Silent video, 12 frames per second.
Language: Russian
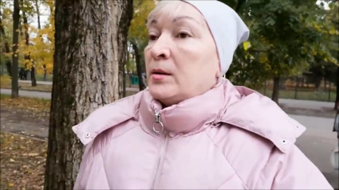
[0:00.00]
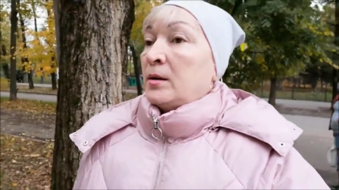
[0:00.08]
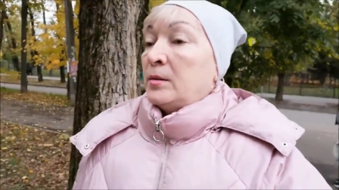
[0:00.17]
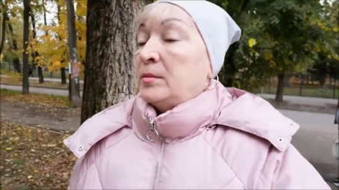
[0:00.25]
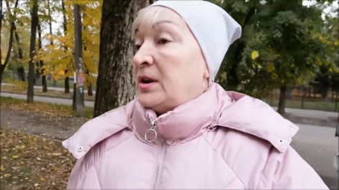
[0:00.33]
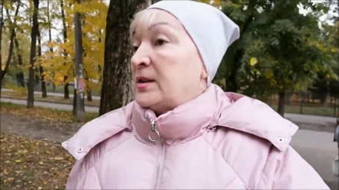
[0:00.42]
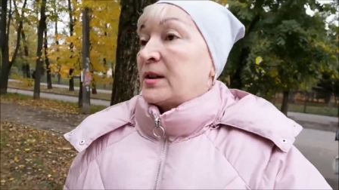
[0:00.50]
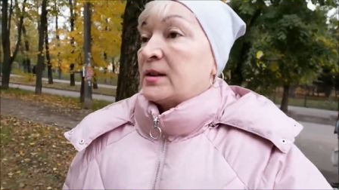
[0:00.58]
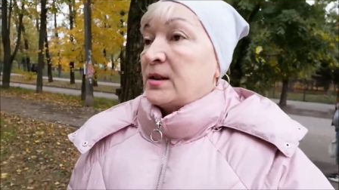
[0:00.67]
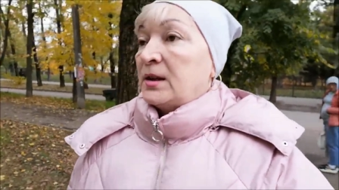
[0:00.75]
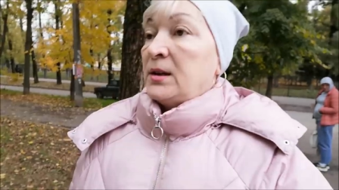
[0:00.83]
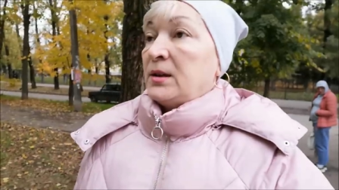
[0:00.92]
А, мне
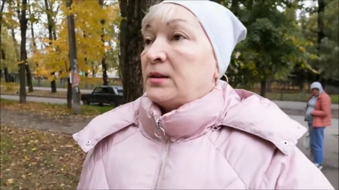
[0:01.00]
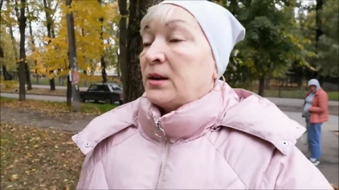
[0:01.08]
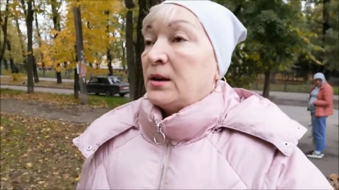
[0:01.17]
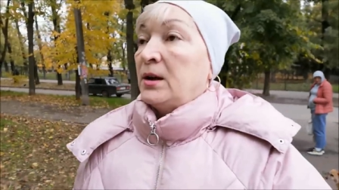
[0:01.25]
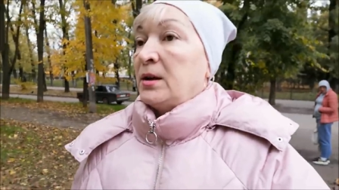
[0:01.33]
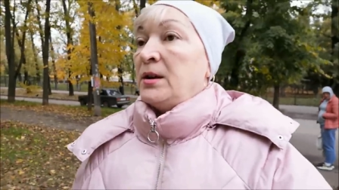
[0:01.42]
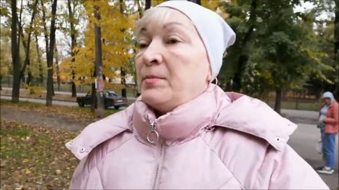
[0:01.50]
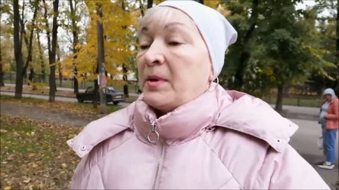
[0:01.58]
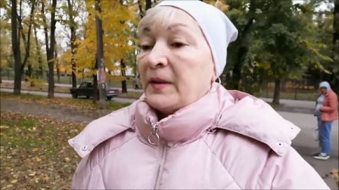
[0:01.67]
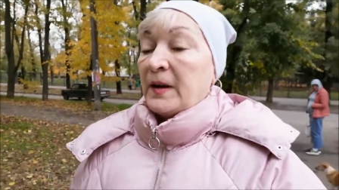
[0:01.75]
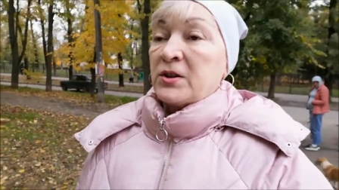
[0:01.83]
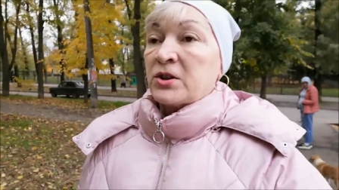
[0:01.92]
сказали, это не
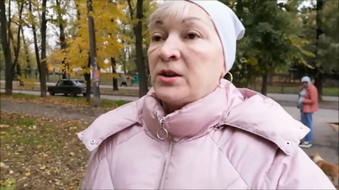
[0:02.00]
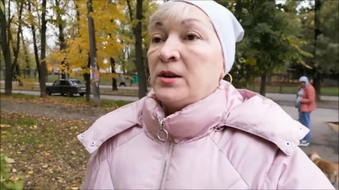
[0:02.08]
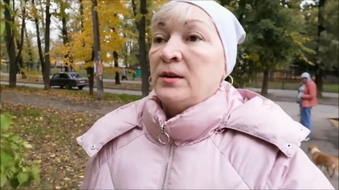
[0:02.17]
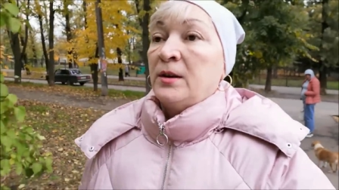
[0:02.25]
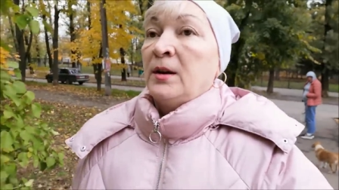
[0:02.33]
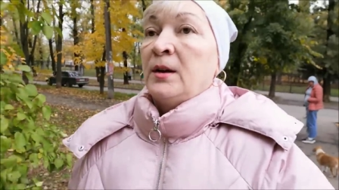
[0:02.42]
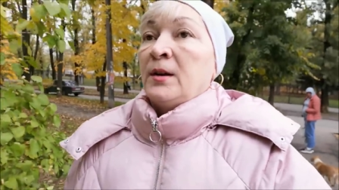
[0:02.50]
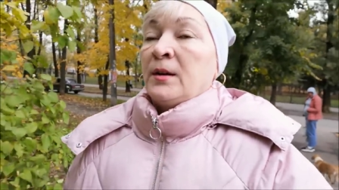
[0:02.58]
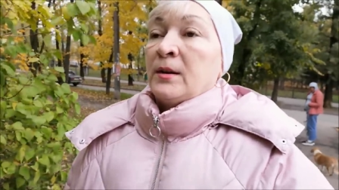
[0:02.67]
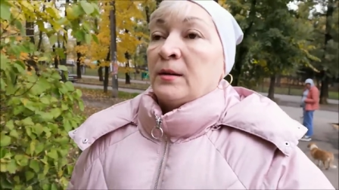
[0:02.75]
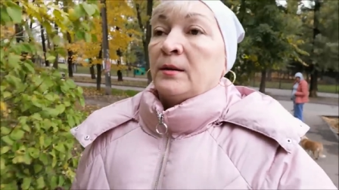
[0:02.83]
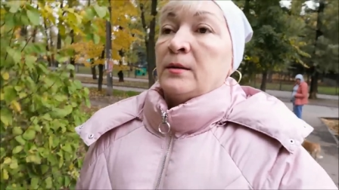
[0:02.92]
по нашей.
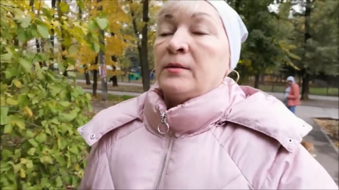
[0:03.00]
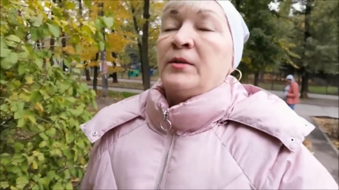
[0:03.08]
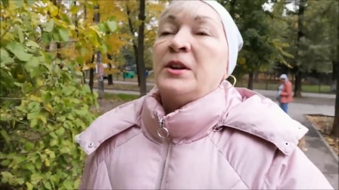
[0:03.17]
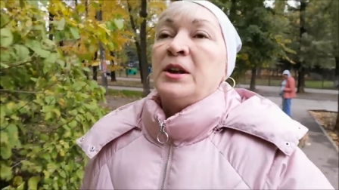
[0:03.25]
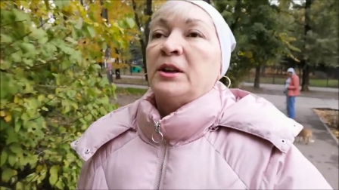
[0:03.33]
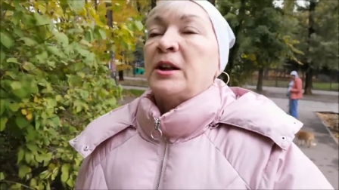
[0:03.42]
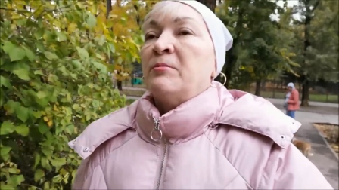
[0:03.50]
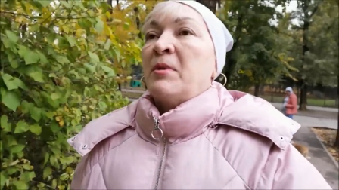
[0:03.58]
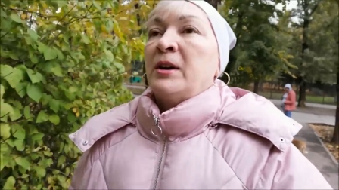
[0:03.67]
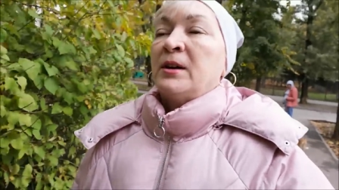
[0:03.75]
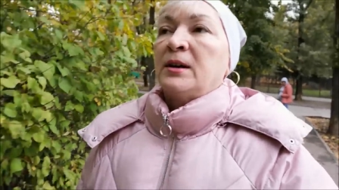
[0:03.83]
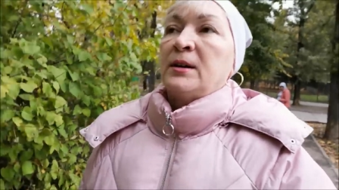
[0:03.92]
Вернее,
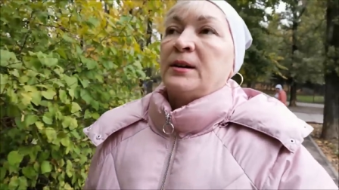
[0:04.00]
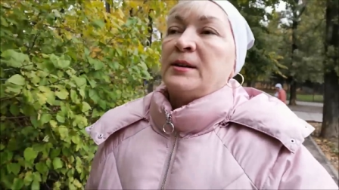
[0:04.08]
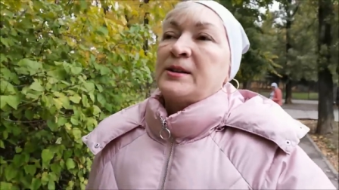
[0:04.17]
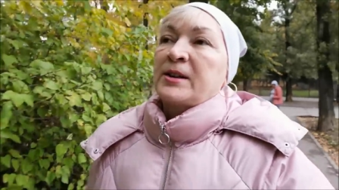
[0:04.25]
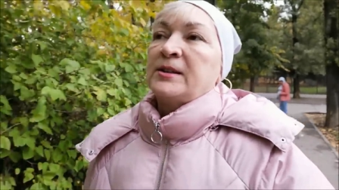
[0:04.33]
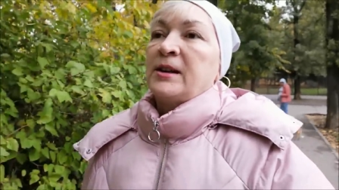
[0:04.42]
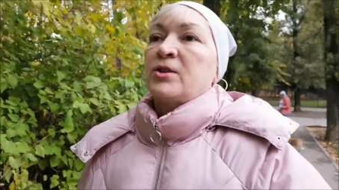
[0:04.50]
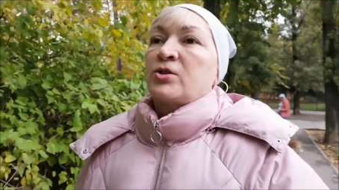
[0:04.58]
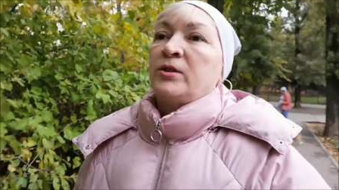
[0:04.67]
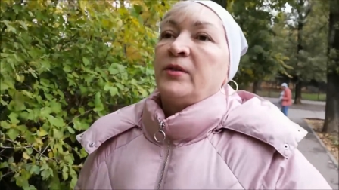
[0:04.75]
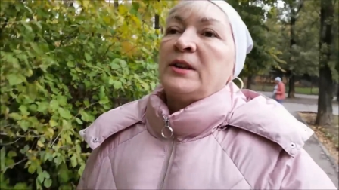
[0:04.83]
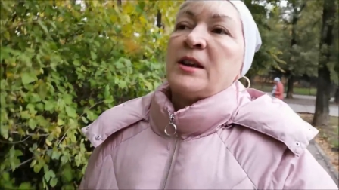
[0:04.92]
там а, они сказали,
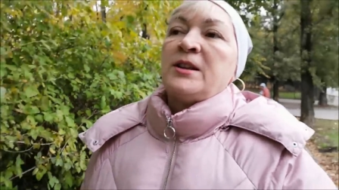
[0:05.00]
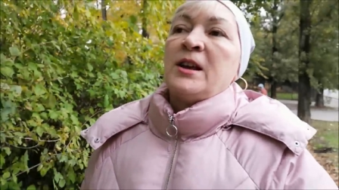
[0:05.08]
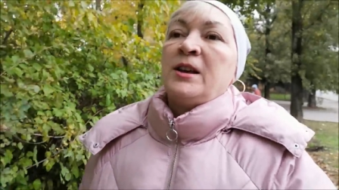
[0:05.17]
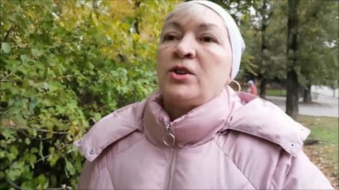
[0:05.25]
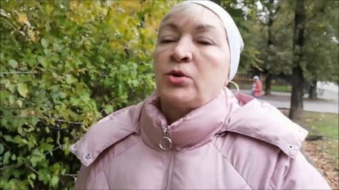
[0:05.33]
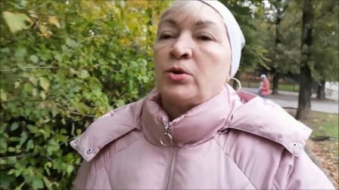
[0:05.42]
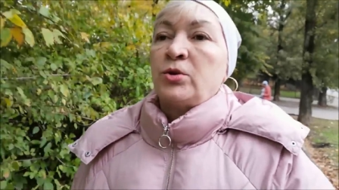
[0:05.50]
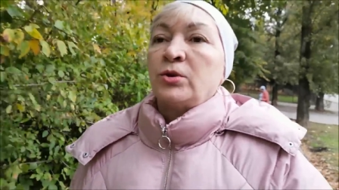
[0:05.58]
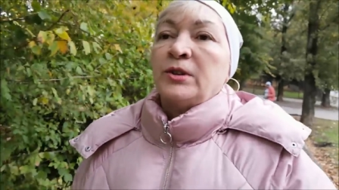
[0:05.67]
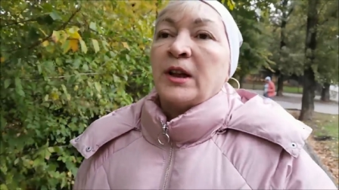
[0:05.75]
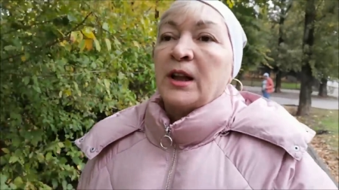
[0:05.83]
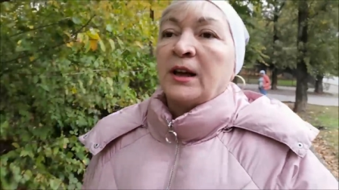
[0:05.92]
что две недели еще
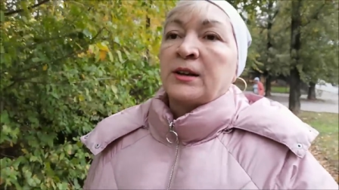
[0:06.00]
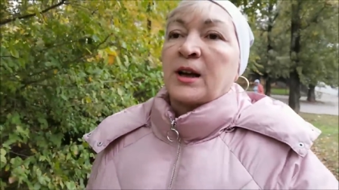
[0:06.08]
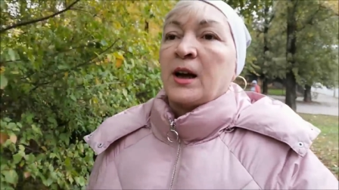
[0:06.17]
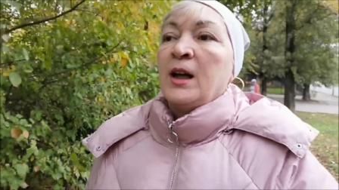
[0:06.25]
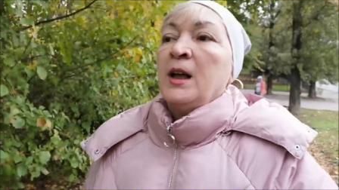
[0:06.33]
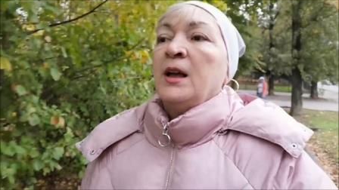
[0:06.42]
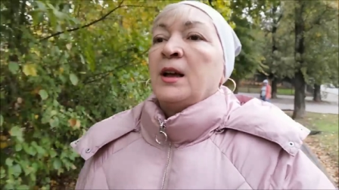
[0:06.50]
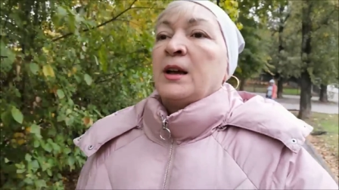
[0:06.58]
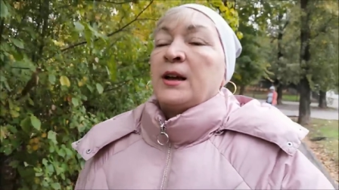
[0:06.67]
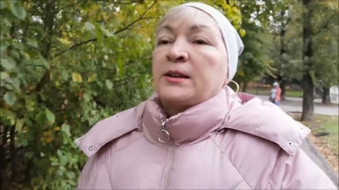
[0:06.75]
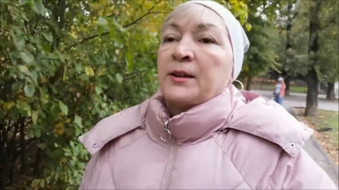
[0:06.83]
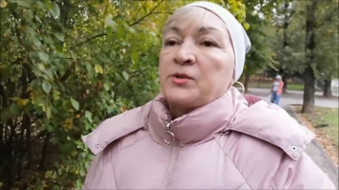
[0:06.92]
идет наладка,
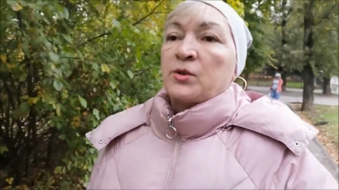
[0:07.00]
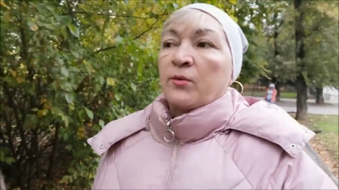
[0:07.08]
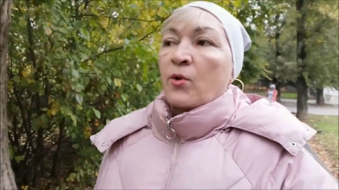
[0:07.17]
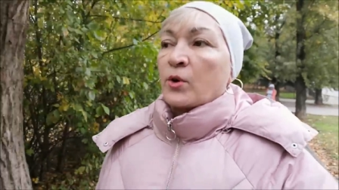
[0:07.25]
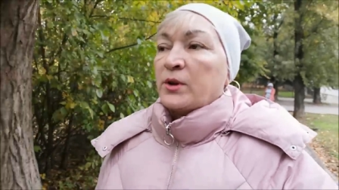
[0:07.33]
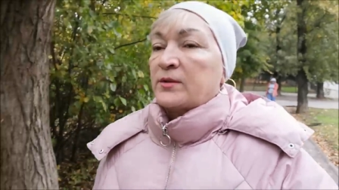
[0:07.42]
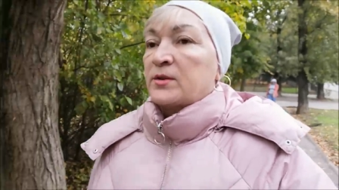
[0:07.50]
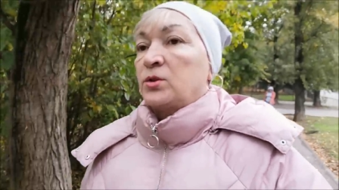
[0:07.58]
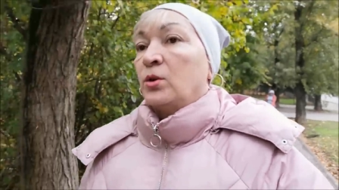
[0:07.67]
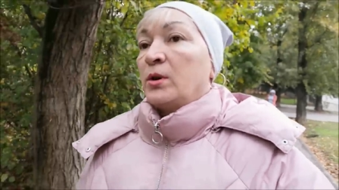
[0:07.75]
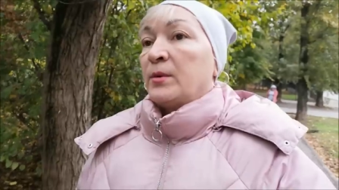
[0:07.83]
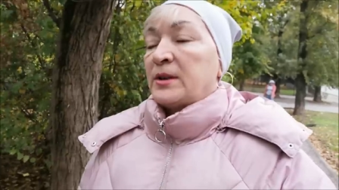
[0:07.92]
и это все входит в
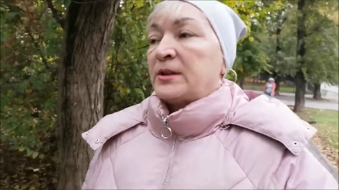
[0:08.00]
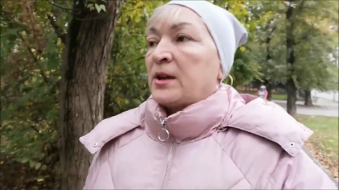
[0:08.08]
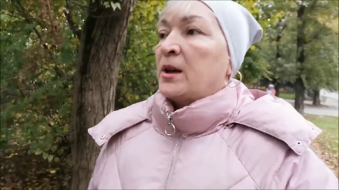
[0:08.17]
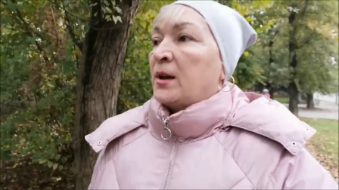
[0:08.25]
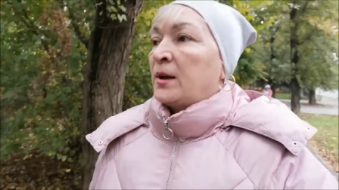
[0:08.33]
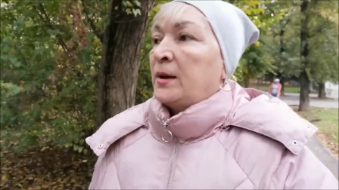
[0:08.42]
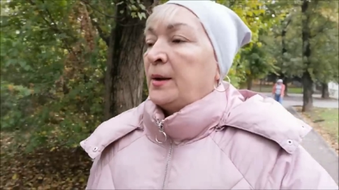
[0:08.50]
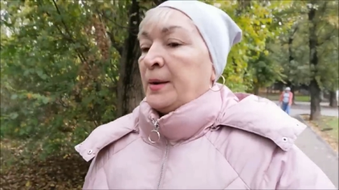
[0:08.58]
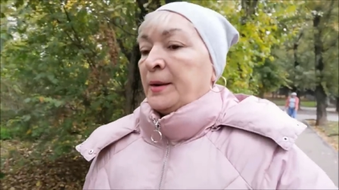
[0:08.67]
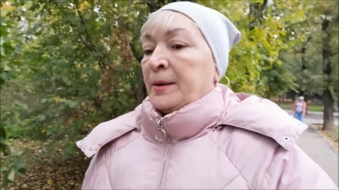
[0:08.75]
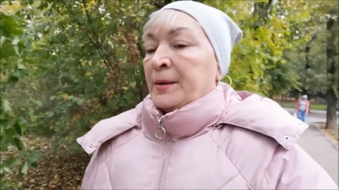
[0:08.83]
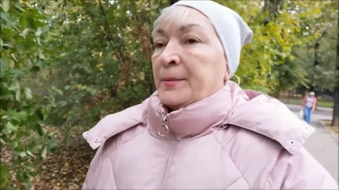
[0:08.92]
стоимость.
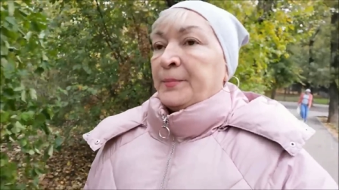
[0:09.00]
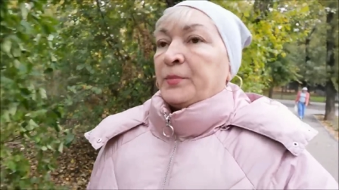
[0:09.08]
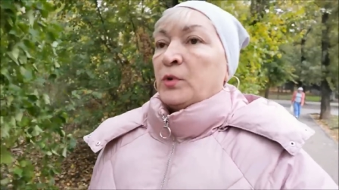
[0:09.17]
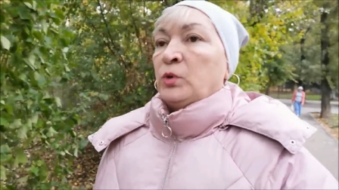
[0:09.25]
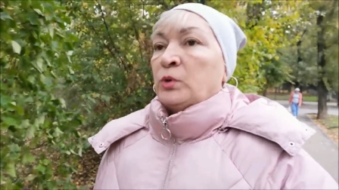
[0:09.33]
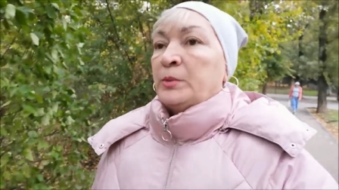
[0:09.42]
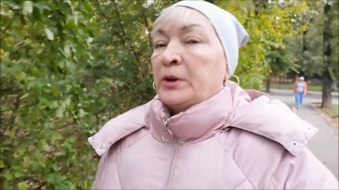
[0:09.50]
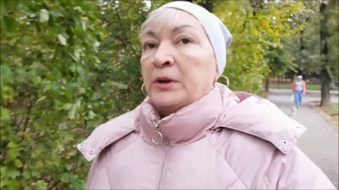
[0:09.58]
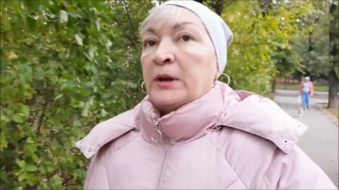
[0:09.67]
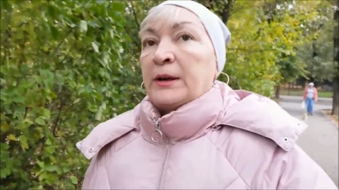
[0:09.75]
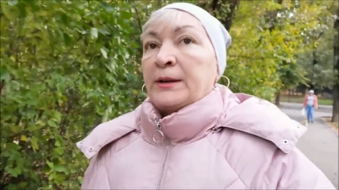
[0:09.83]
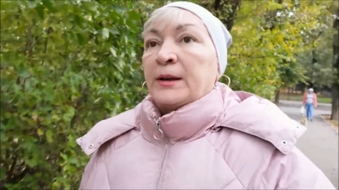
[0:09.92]
Ну,
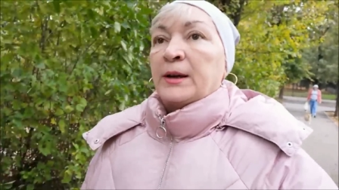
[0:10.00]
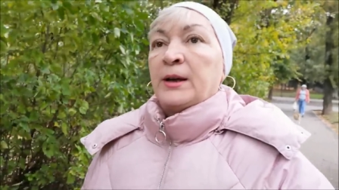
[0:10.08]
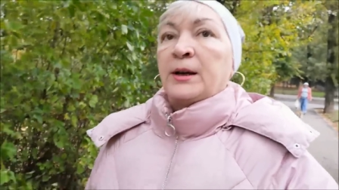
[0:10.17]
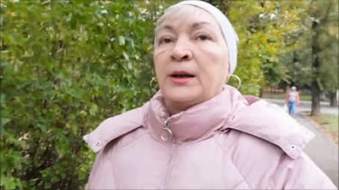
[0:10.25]
думаю, ладно.